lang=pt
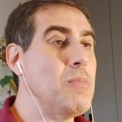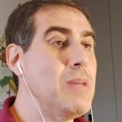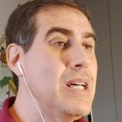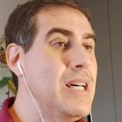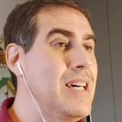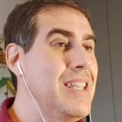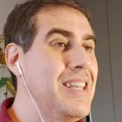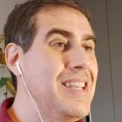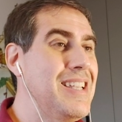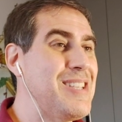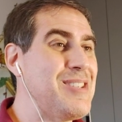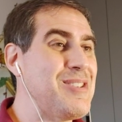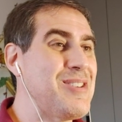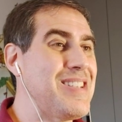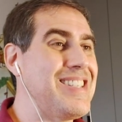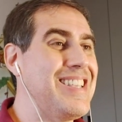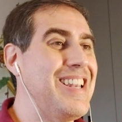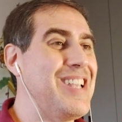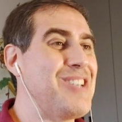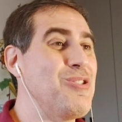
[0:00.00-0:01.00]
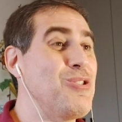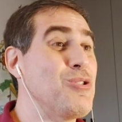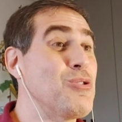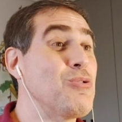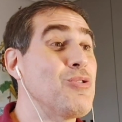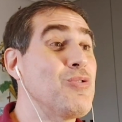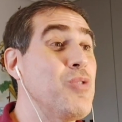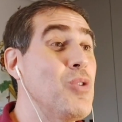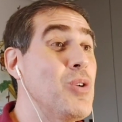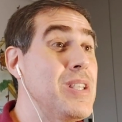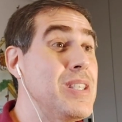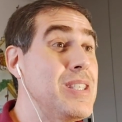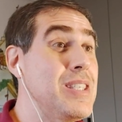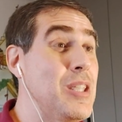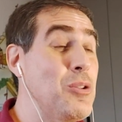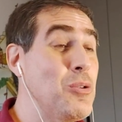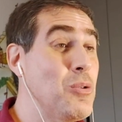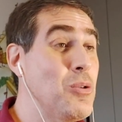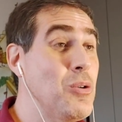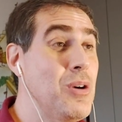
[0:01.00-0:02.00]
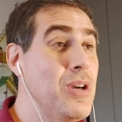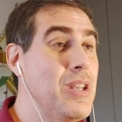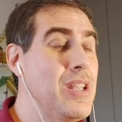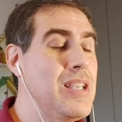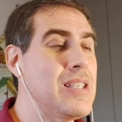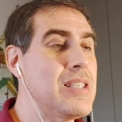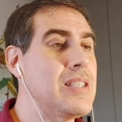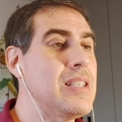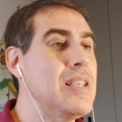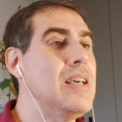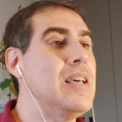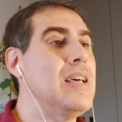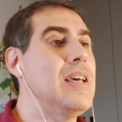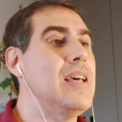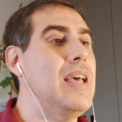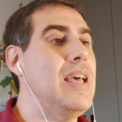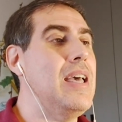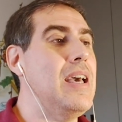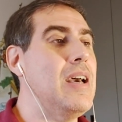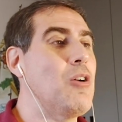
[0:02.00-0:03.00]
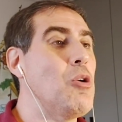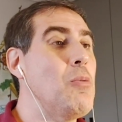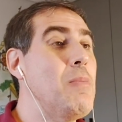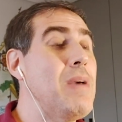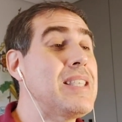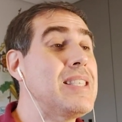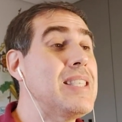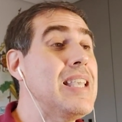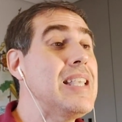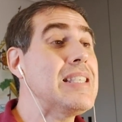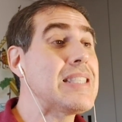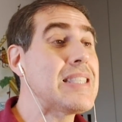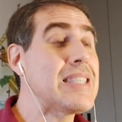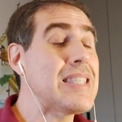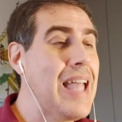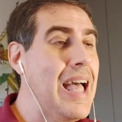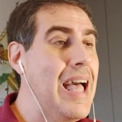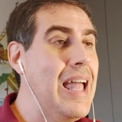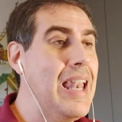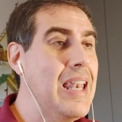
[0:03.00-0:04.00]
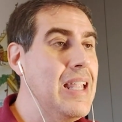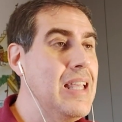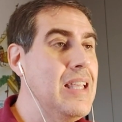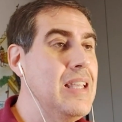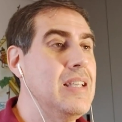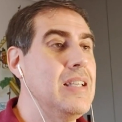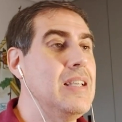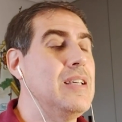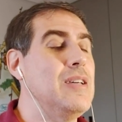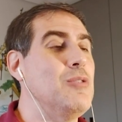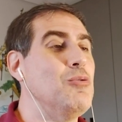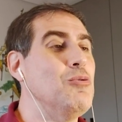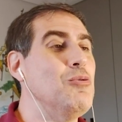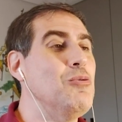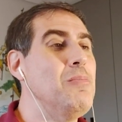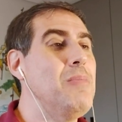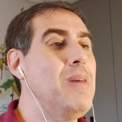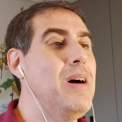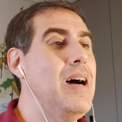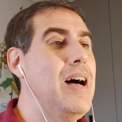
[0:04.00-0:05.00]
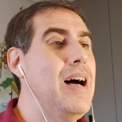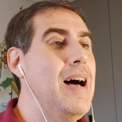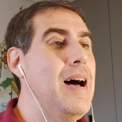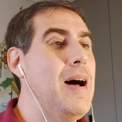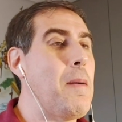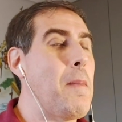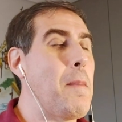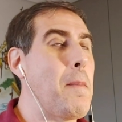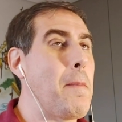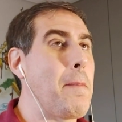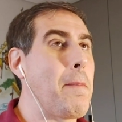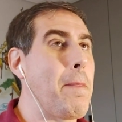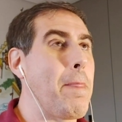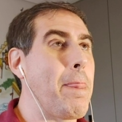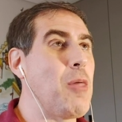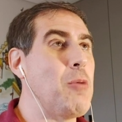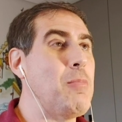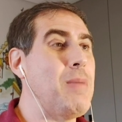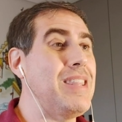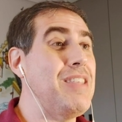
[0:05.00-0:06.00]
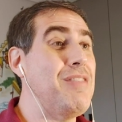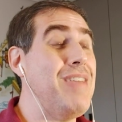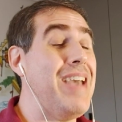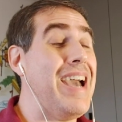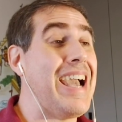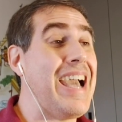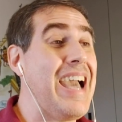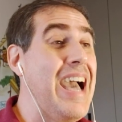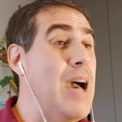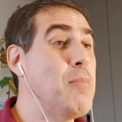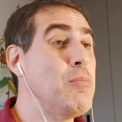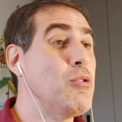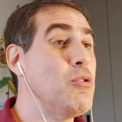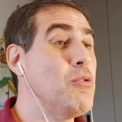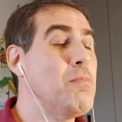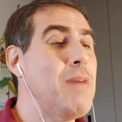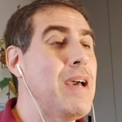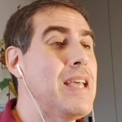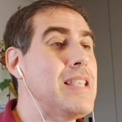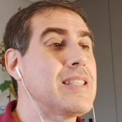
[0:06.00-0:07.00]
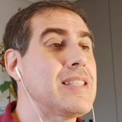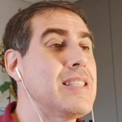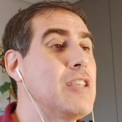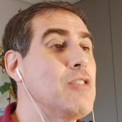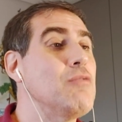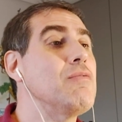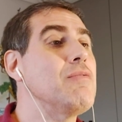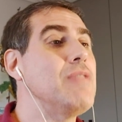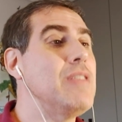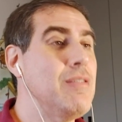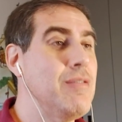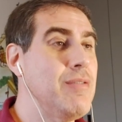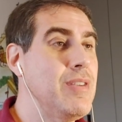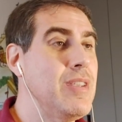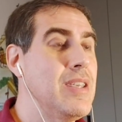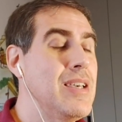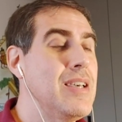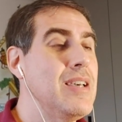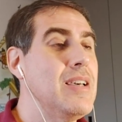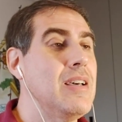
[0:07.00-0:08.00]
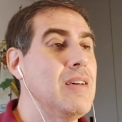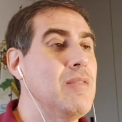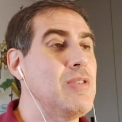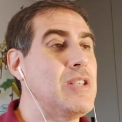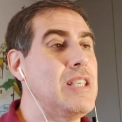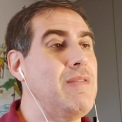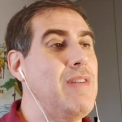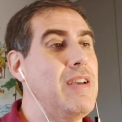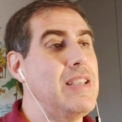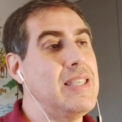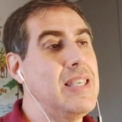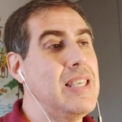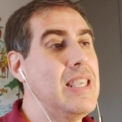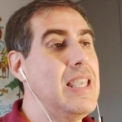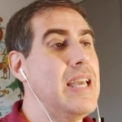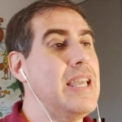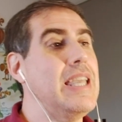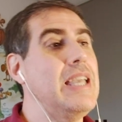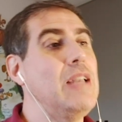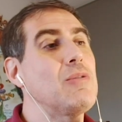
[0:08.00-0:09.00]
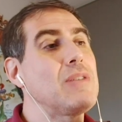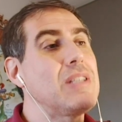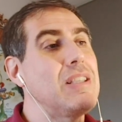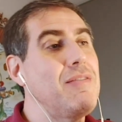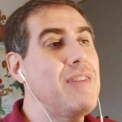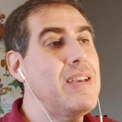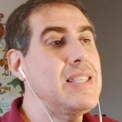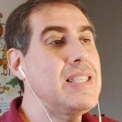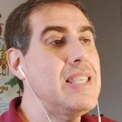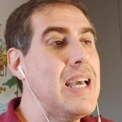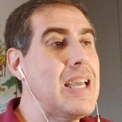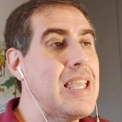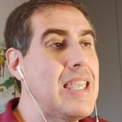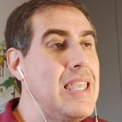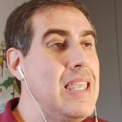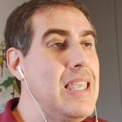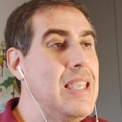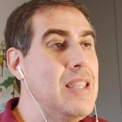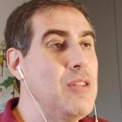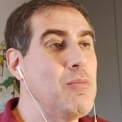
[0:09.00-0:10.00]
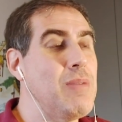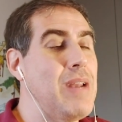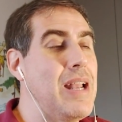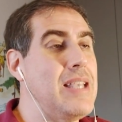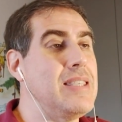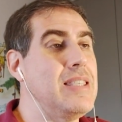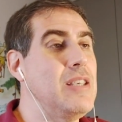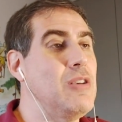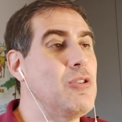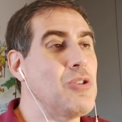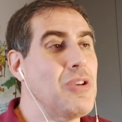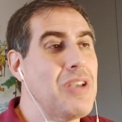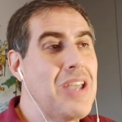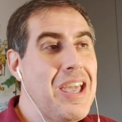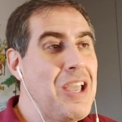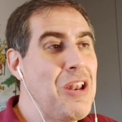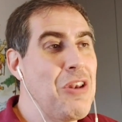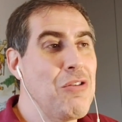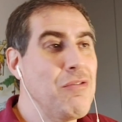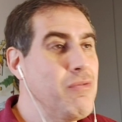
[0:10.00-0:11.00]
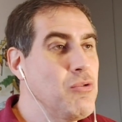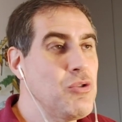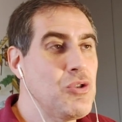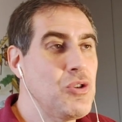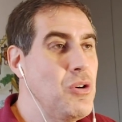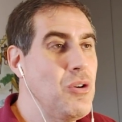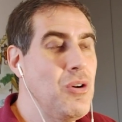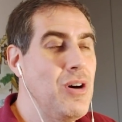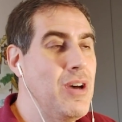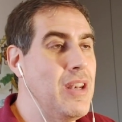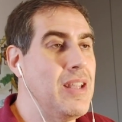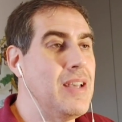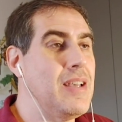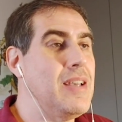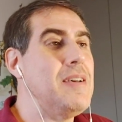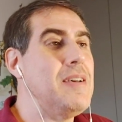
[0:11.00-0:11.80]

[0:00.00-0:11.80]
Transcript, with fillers: humanas, as relações com os fornecedores, é, como é que você instala uma, uma TV a cabo num país que você não vive? Você vai seguir aquilo que você fazia aqui no Brasil, só que aquilo não funciona.